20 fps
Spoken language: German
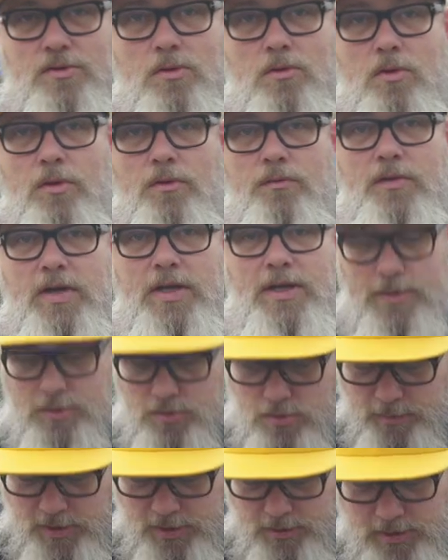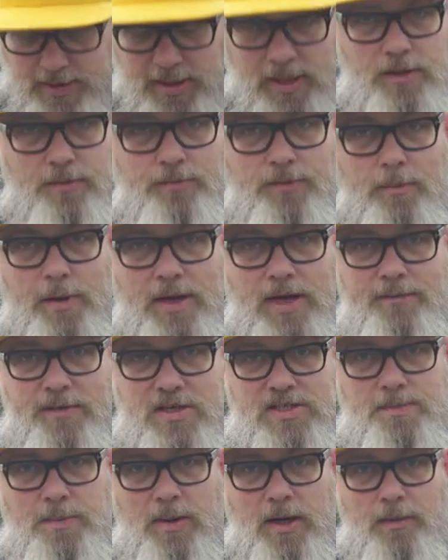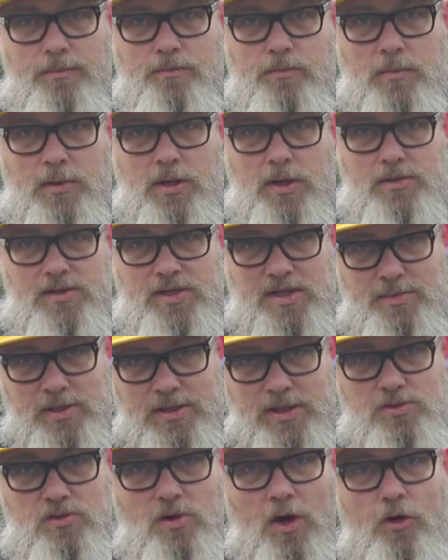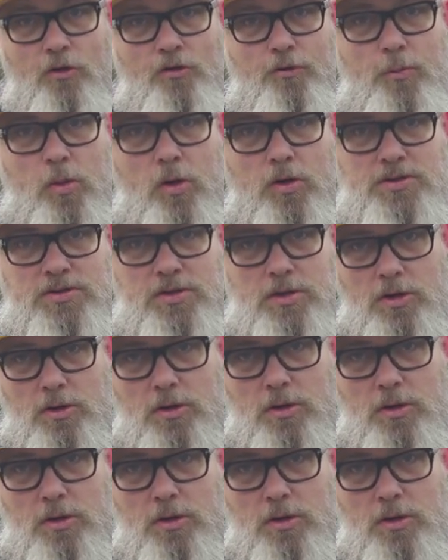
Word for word: so, wie ich ihn zum Beispiel kenne von meiner Vespa. Also dass man den so aufbockt